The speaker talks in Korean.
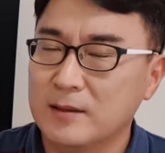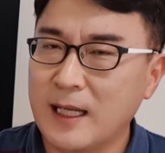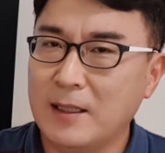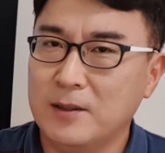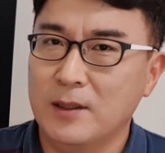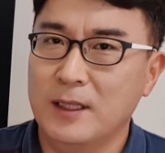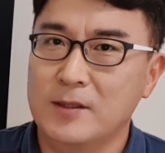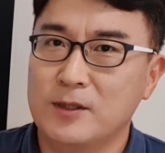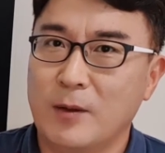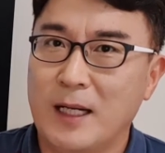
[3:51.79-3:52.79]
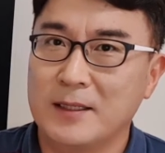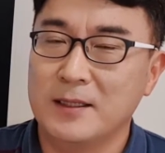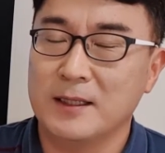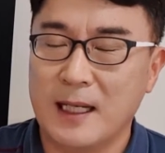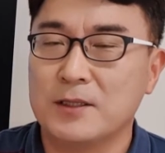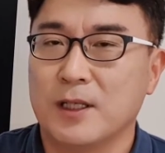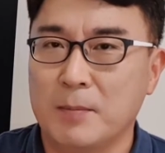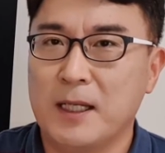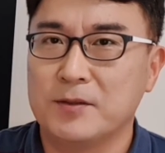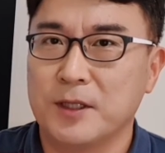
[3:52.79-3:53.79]
딱 걸린 상황을 가정해
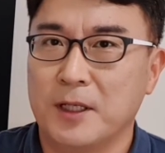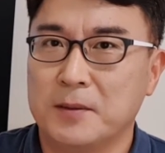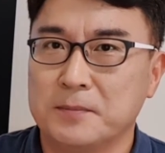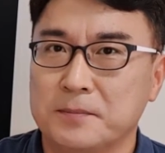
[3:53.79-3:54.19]
봤어요.